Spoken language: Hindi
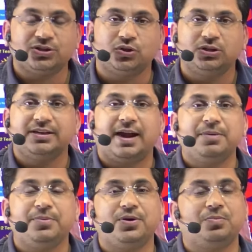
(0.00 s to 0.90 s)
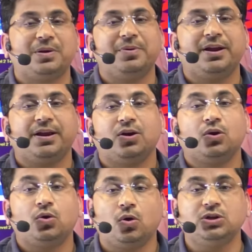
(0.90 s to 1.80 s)
एक सौ निन्यानवे रुपए में
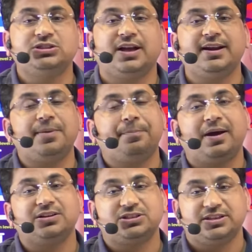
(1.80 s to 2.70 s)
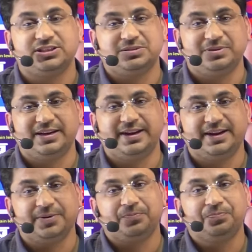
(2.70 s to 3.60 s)
रोजाना पांच टेस्ट मिल रहे
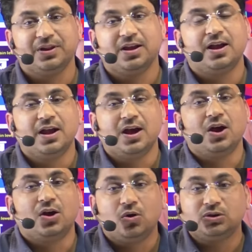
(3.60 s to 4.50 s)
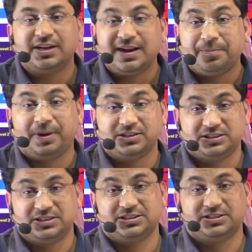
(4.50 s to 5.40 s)
हैं रोजाना
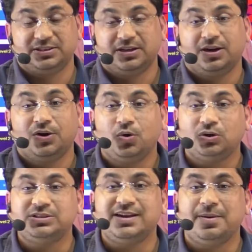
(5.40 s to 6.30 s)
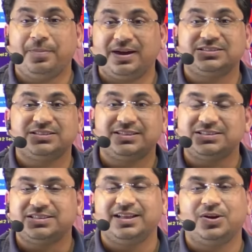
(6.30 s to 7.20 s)
पांच टेस्ट रोजाना पांच
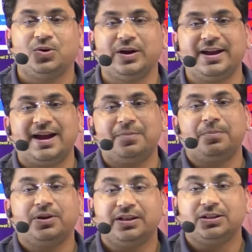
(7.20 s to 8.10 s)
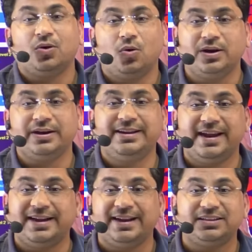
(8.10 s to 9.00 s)
टेस्ट देखोगे आप और
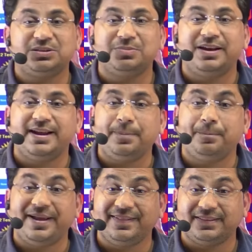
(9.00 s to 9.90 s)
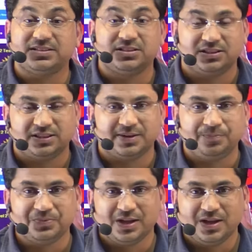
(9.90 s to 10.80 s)
ये टेस्ट मिलेंगे पैंतीस दिन तक